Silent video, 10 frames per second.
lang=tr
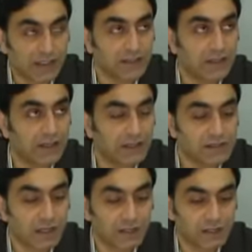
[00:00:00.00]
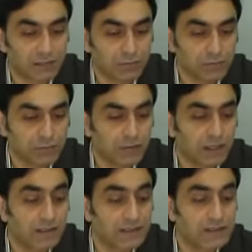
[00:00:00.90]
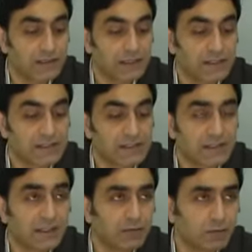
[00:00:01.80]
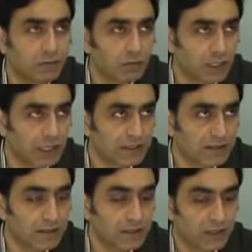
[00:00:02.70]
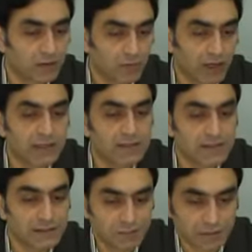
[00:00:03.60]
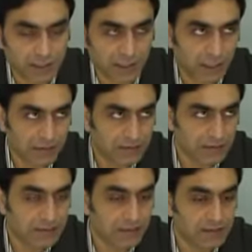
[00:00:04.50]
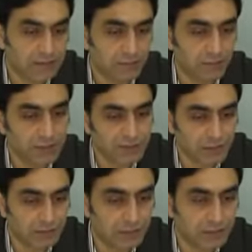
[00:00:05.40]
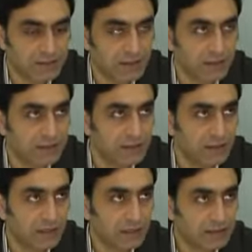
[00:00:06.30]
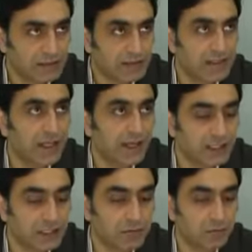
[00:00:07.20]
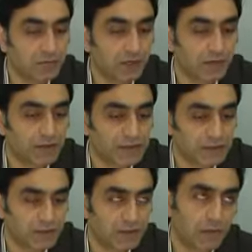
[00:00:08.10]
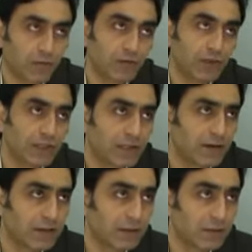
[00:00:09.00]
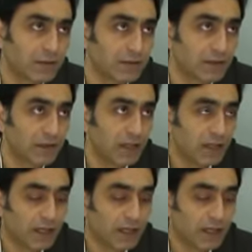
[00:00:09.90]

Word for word: kendilerine çağrıda bulunduklarınız sizin gibi kullardır. Bakın siz bir şey yarattıysanız, becerebildiyseniz, sizde herhangi bir numara varsa o zaman onlarda da var demektir.